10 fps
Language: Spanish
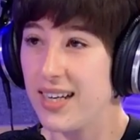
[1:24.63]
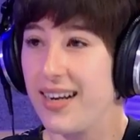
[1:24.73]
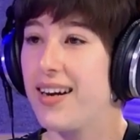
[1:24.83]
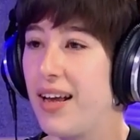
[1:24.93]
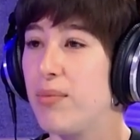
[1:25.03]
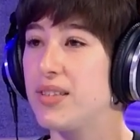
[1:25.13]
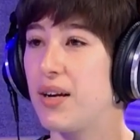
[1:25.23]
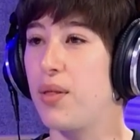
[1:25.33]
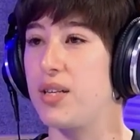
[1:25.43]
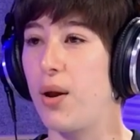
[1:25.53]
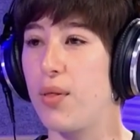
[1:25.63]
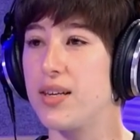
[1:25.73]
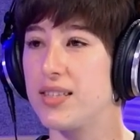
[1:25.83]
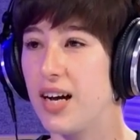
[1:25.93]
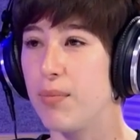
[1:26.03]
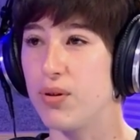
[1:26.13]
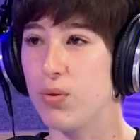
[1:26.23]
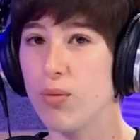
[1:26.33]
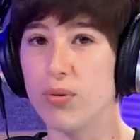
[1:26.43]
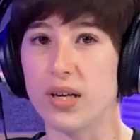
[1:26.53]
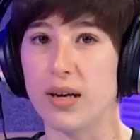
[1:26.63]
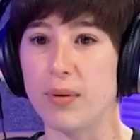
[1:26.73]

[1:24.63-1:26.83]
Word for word: que era realmente necesario hacer este capítulo porque